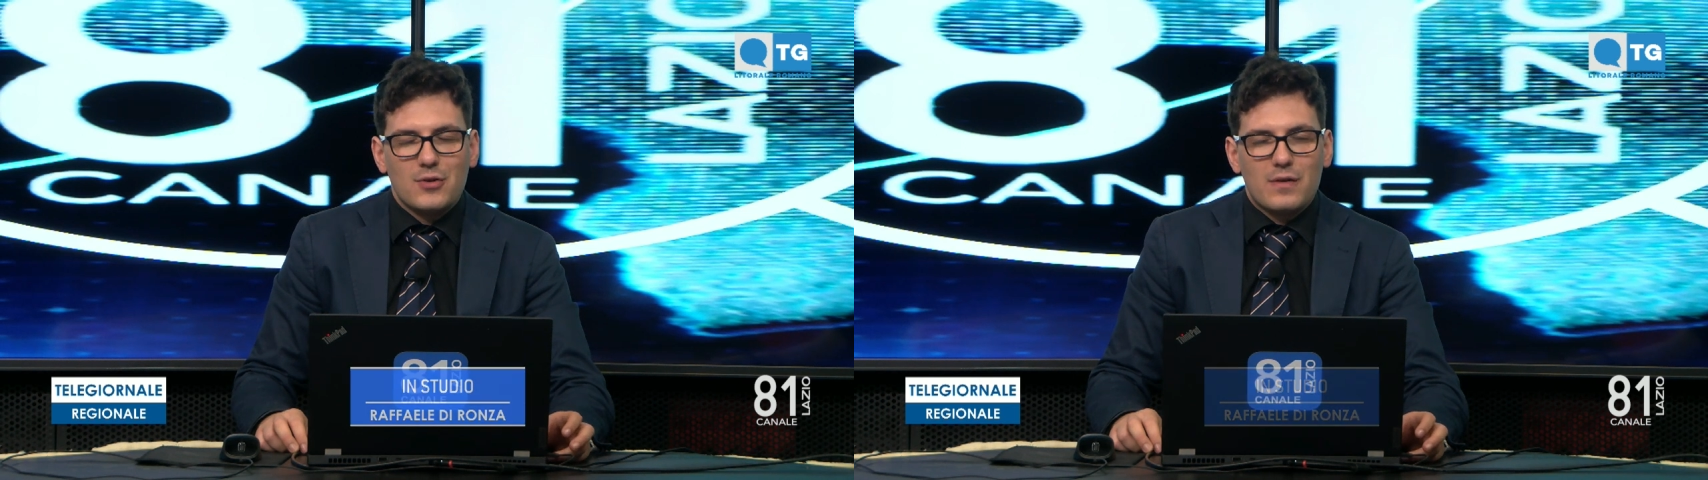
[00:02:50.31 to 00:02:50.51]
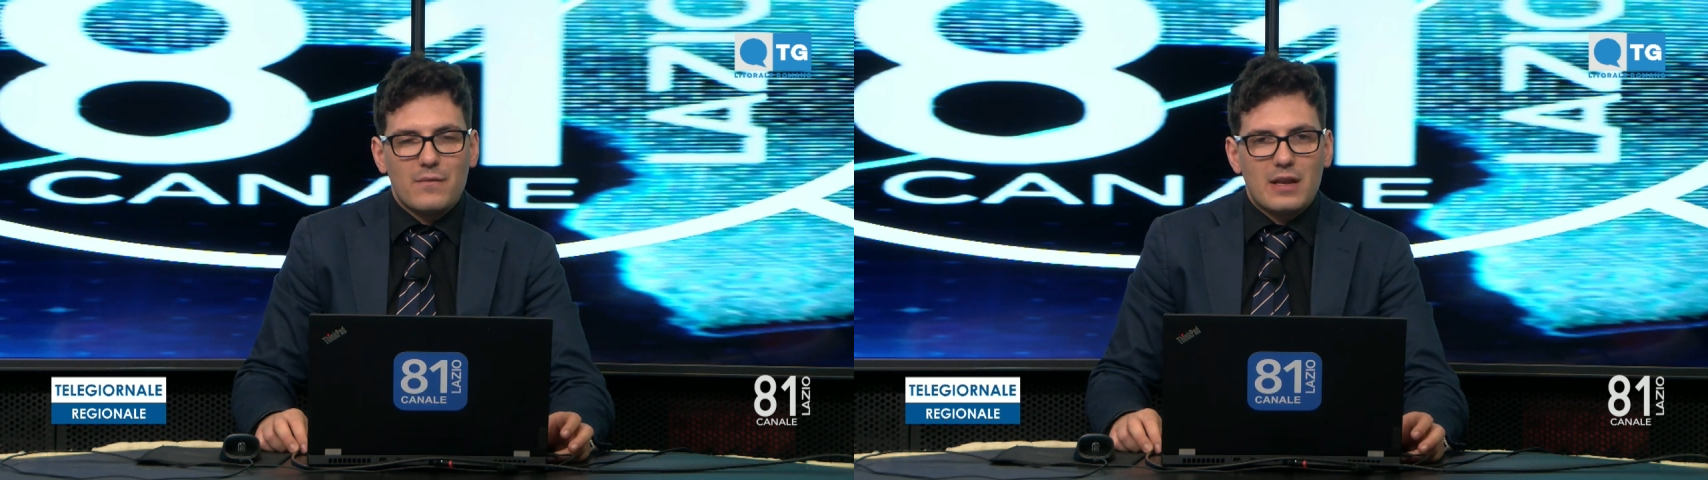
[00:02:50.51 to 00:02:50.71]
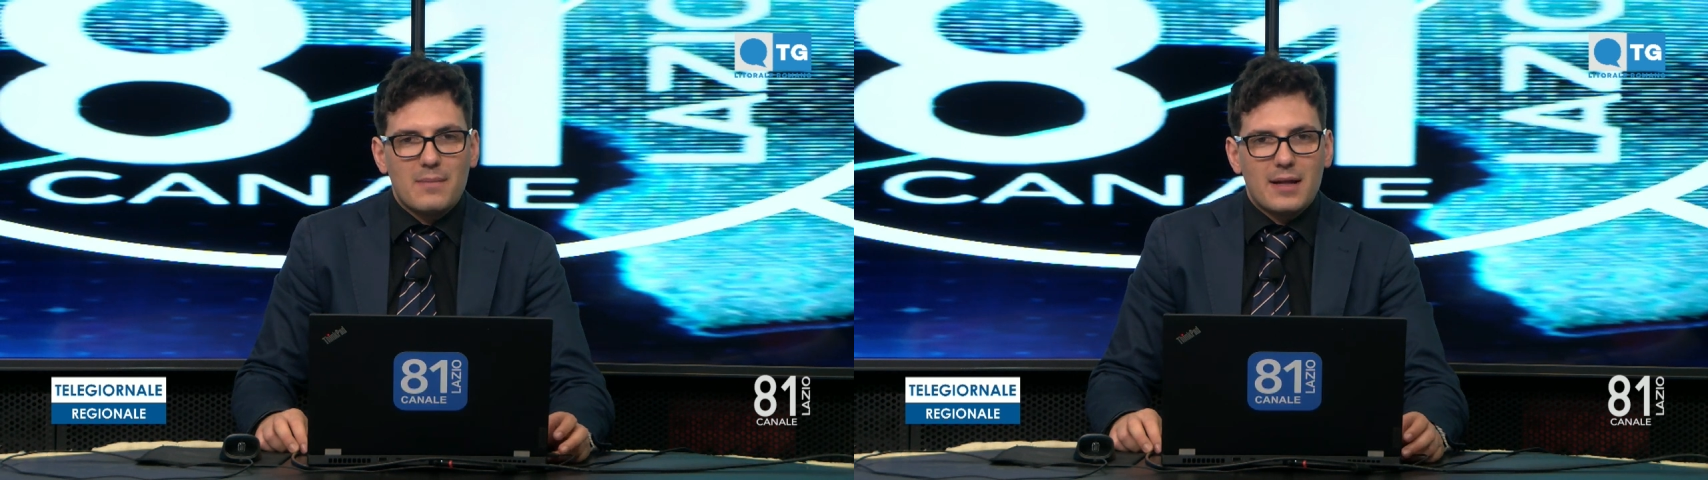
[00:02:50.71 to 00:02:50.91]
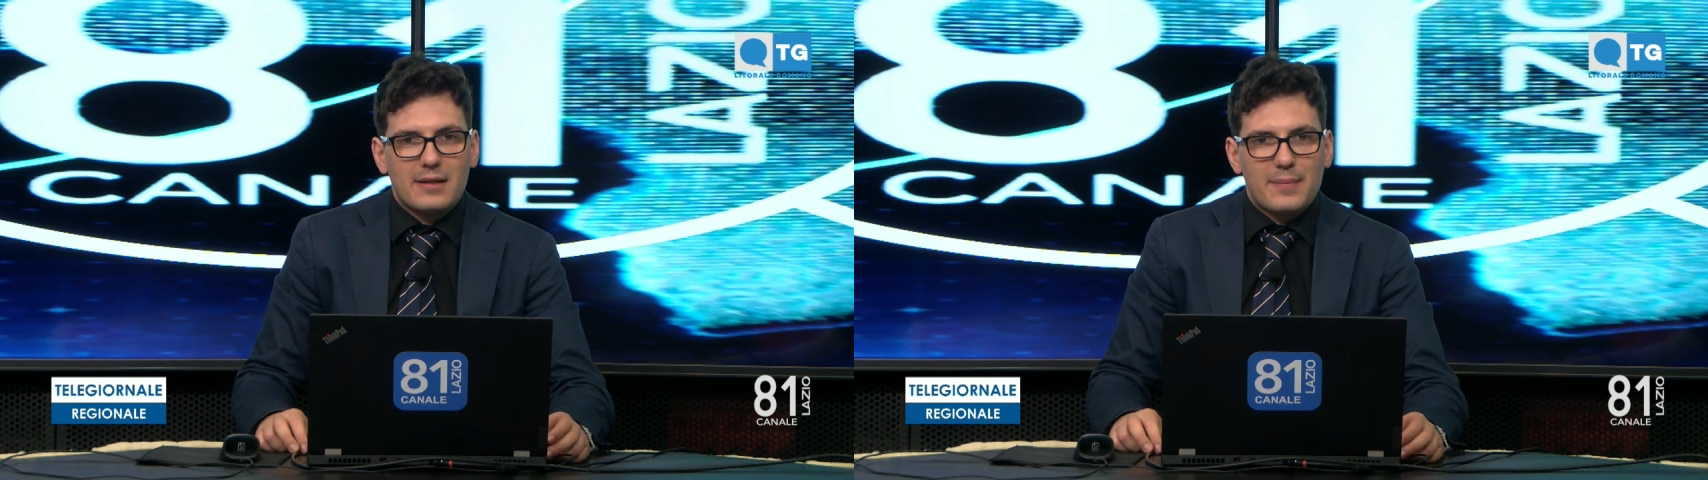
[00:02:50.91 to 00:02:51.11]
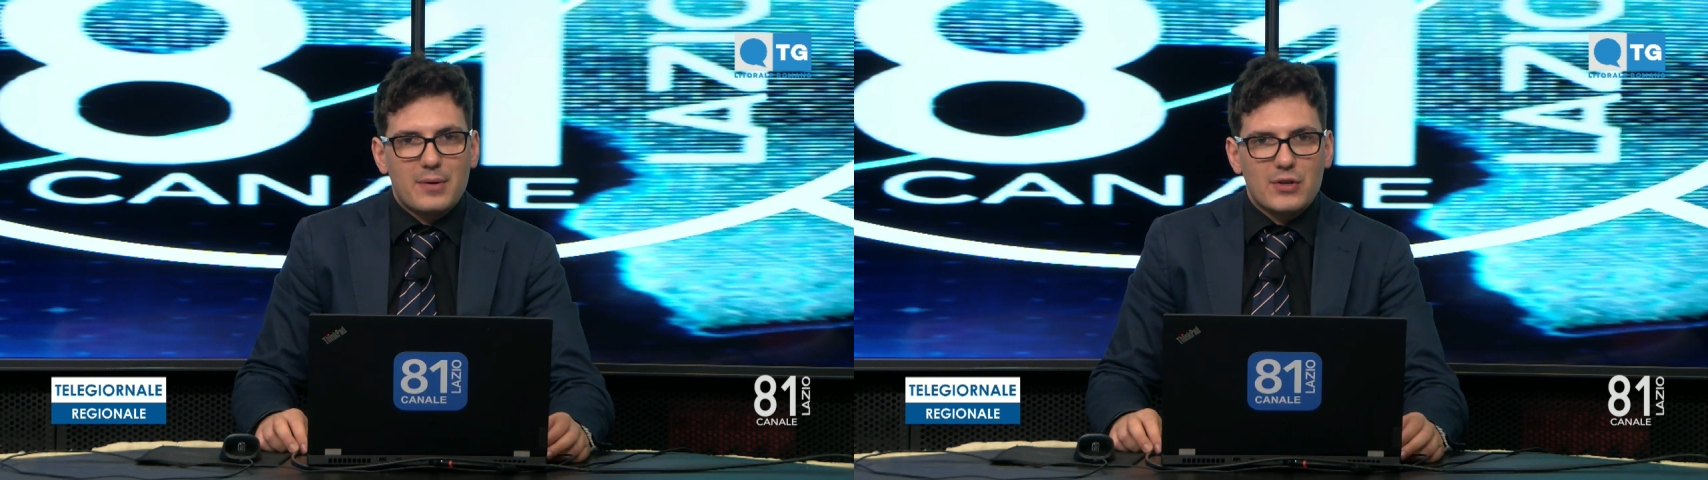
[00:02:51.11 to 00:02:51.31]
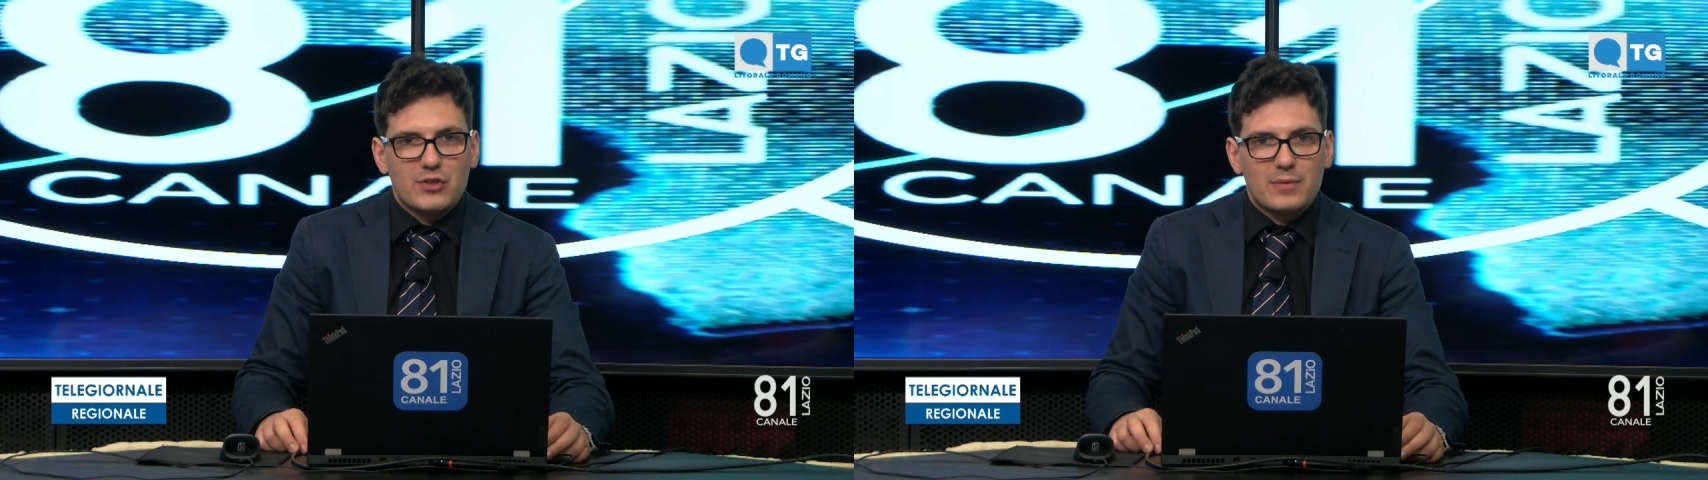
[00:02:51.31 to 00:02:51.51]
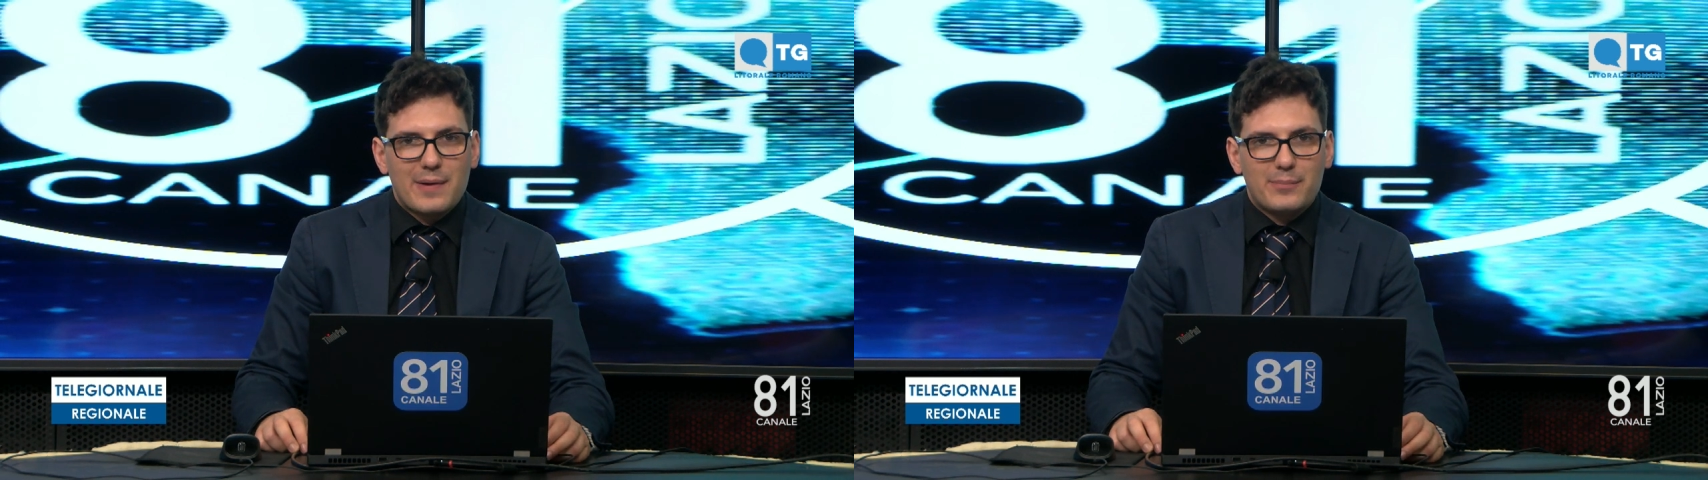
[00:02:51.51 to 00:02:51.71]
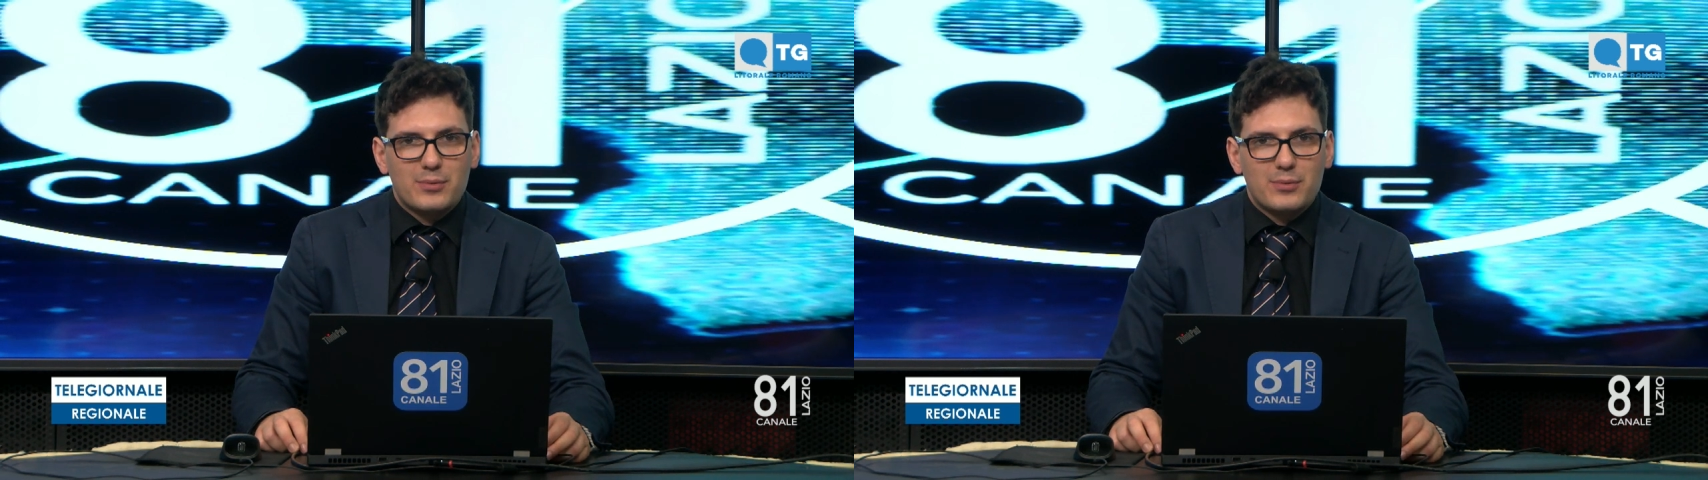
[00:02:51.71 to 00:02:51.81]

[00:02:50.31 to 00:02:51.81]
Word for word: noi e vi rimando ai prossimi